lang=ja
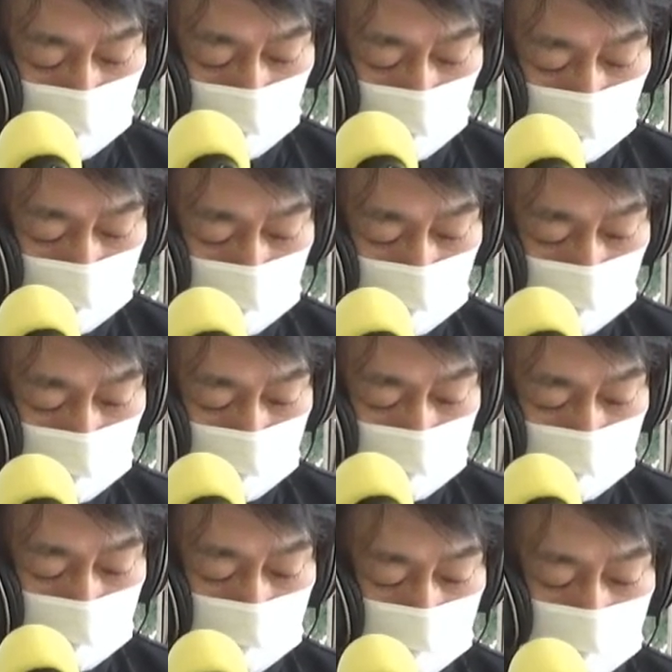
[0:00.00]
仰によっ
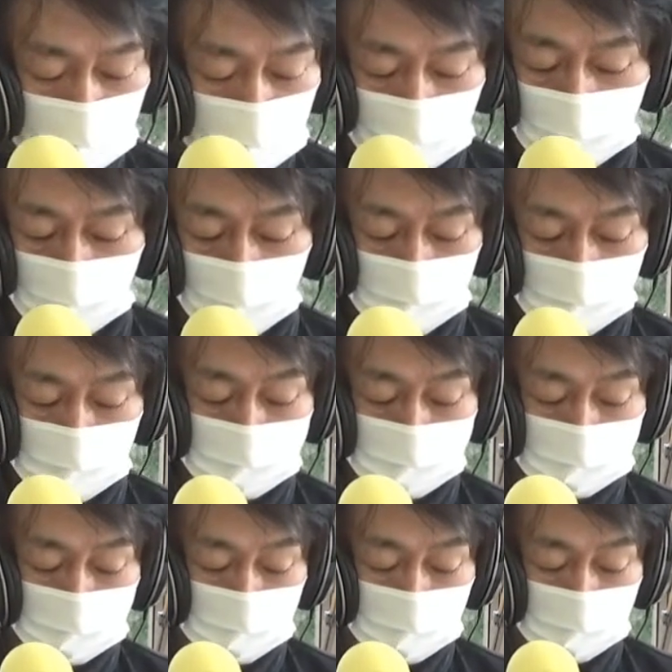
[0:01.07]
て生きると
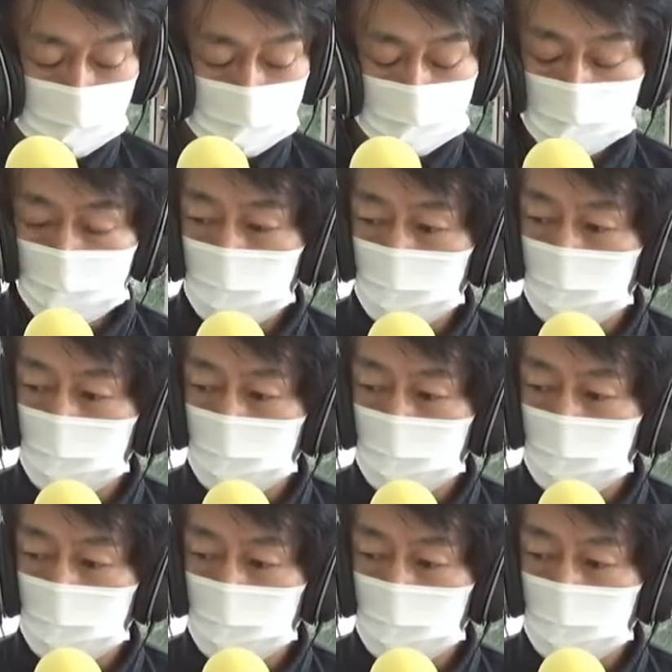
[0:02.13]
書いてある